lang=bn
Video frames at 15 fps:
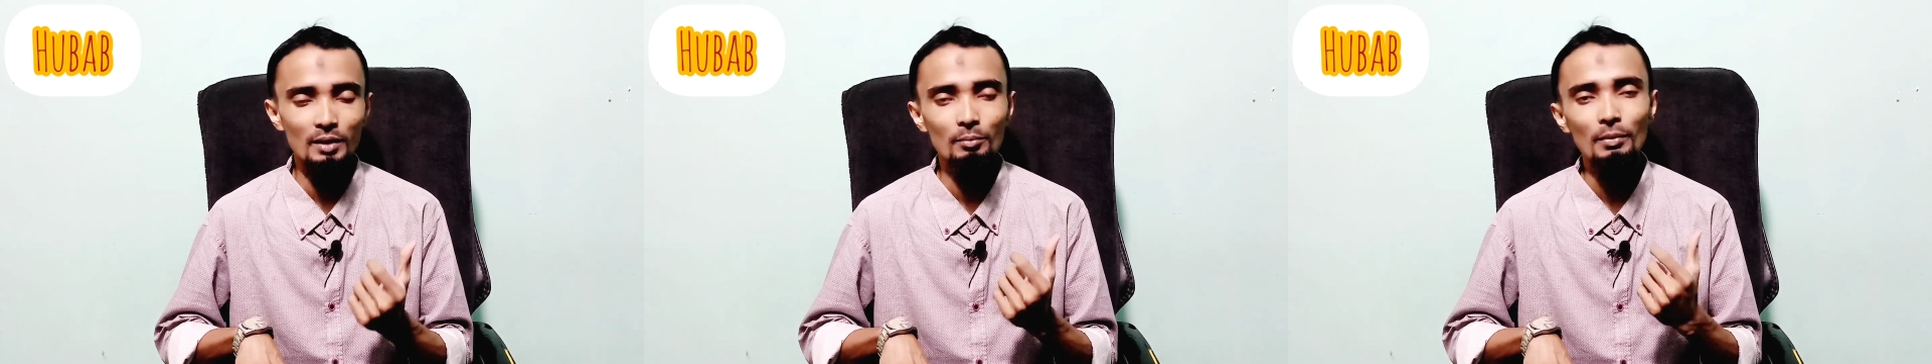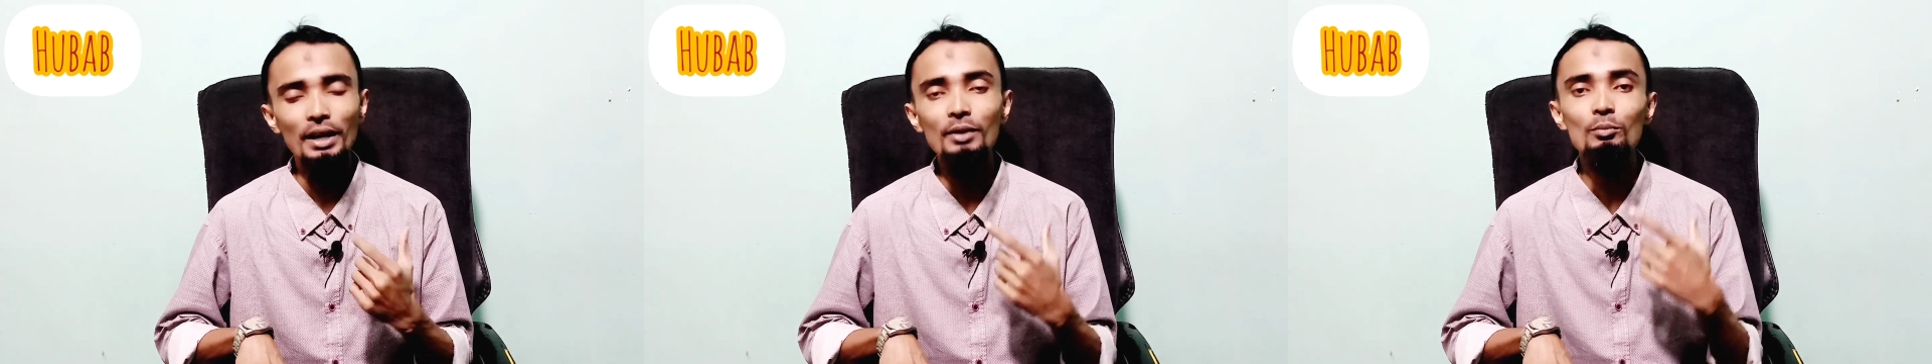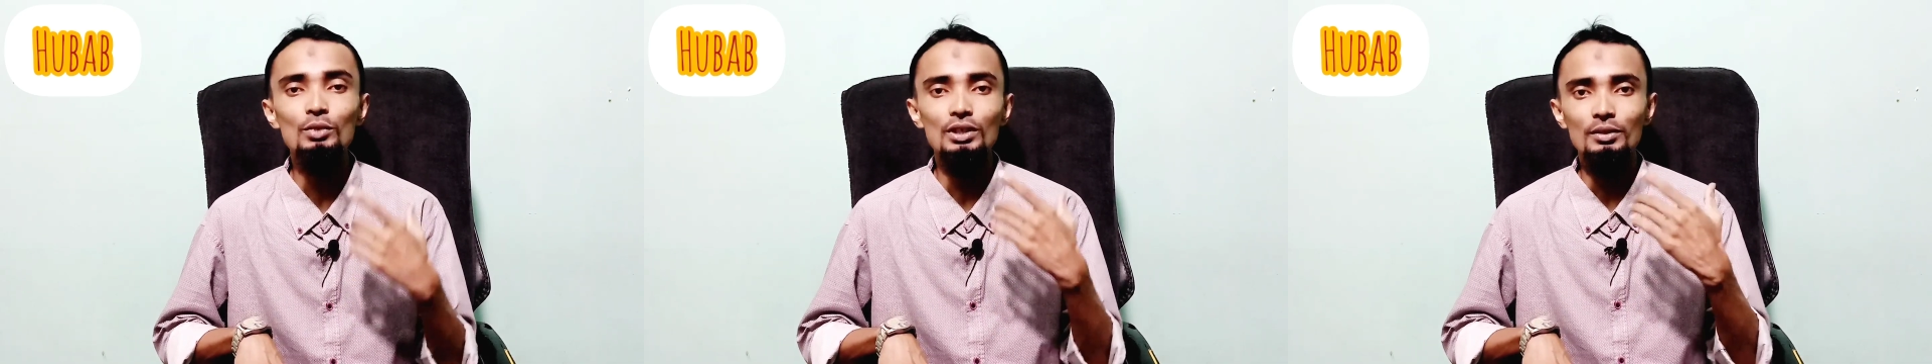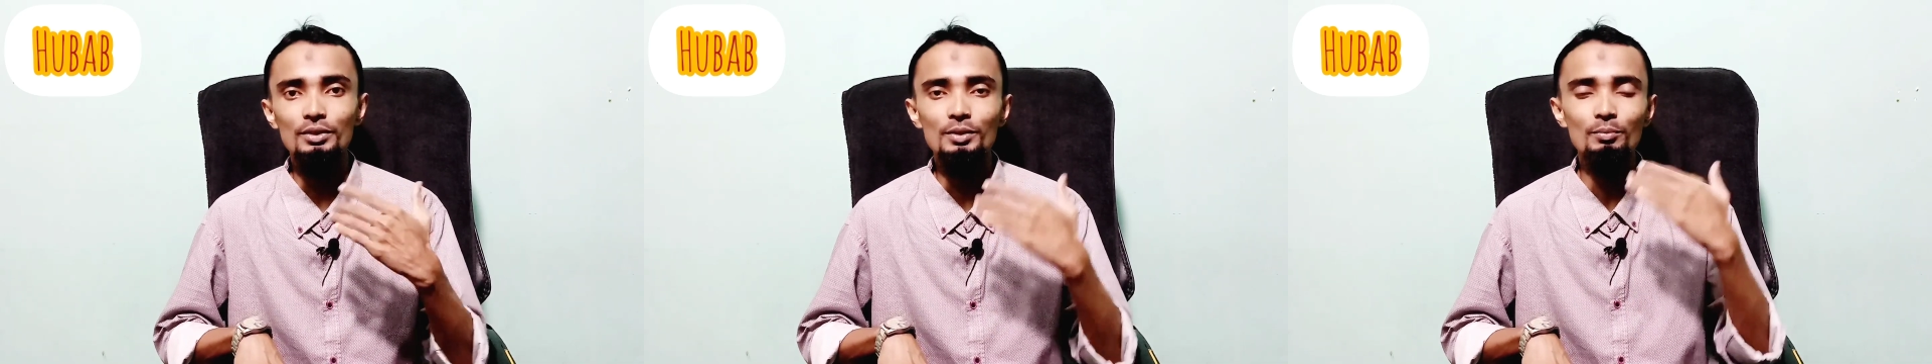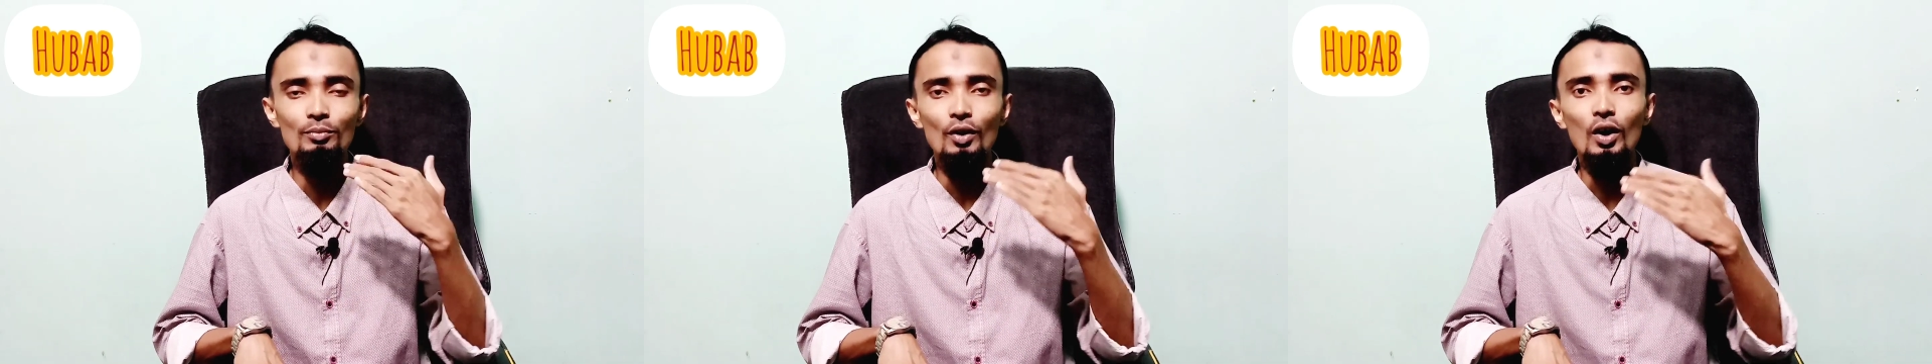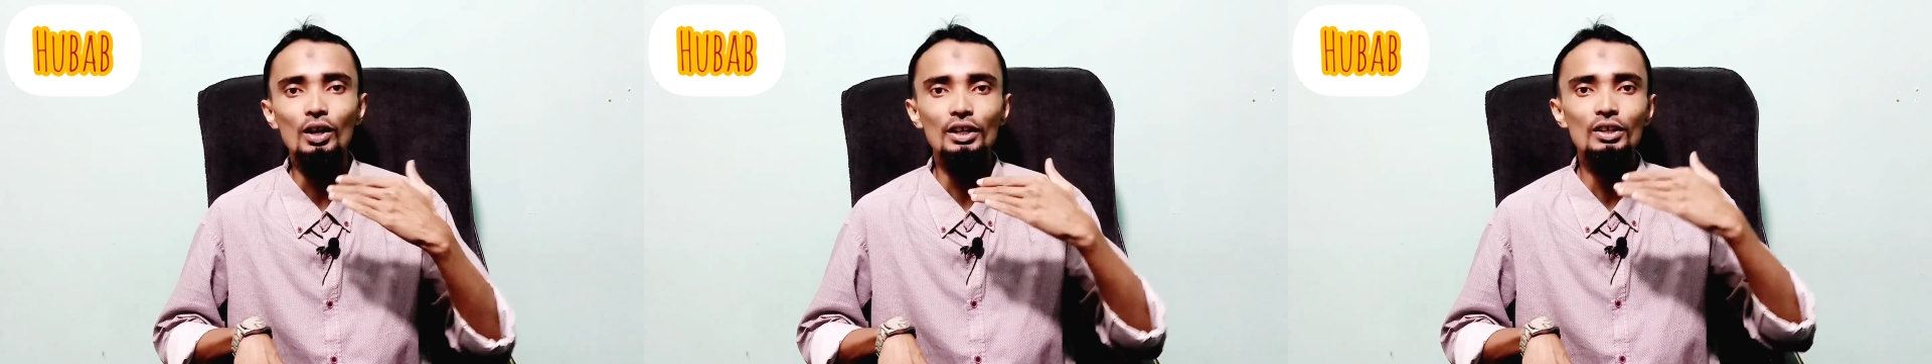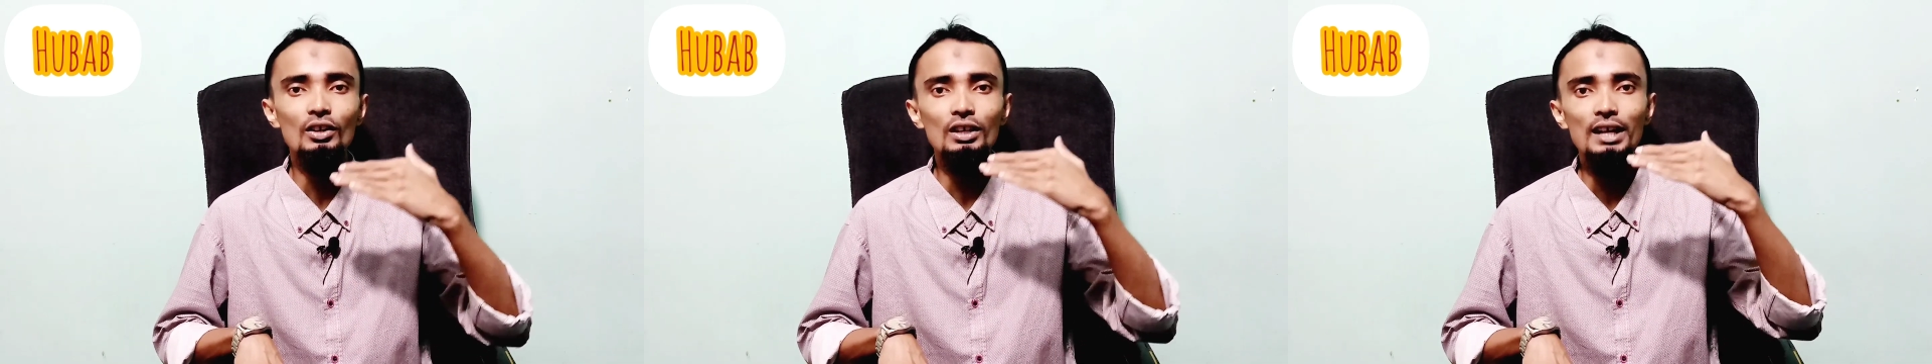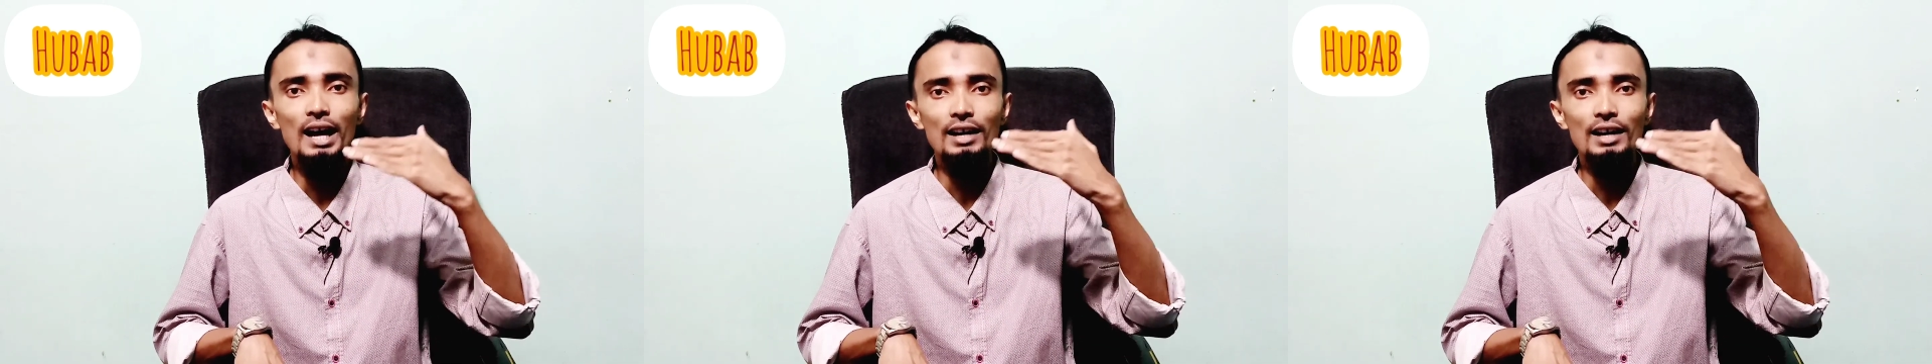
মানে মোটামুটি ব্লকের হলে